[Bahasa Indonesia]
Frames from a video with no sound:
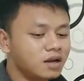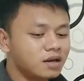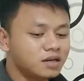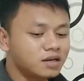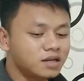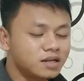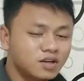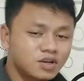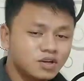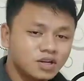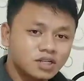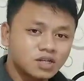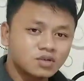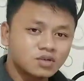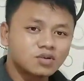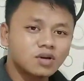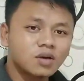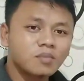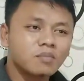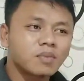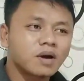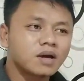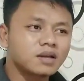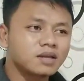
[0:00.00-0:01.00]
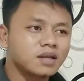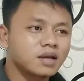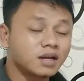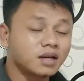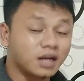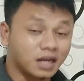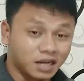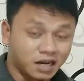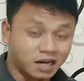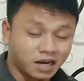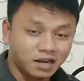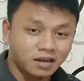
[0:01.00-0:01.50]
di Indonesia juga banyak
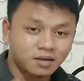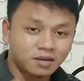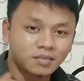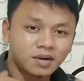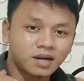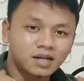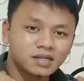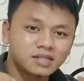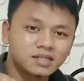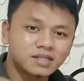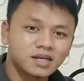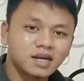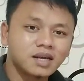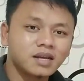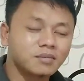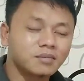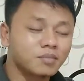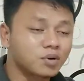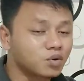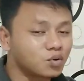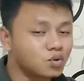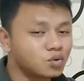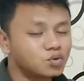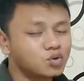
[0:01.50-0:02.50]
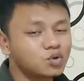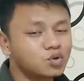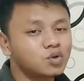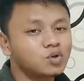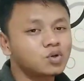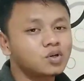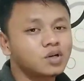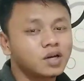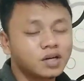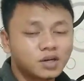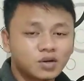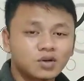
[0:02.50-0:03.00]
rakyat-rakyat Malaysia yang
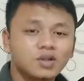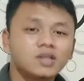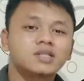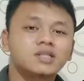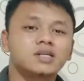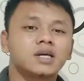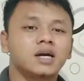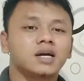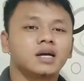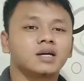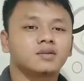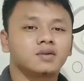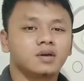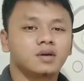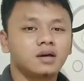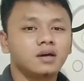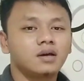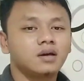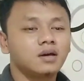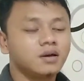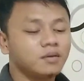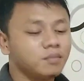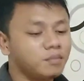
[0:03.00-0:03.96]
berkunjung ke Indonesia gitu ya